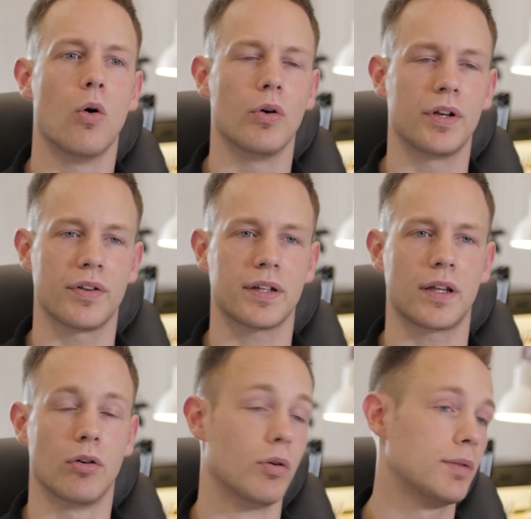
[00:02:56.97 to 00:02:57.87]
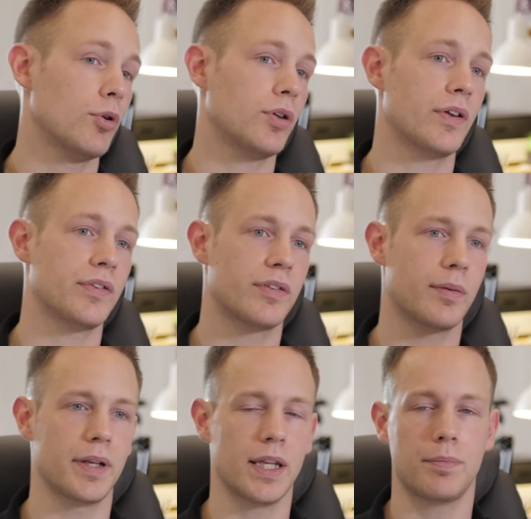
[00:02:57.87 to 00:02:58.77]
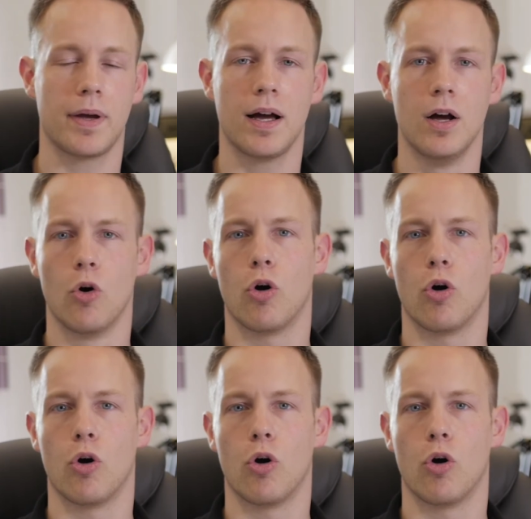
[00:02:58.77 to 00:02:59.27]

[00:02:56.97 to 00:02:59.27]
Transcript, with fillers: und der sagt dann, oh, ich möchte das jetzt aber nicht mehr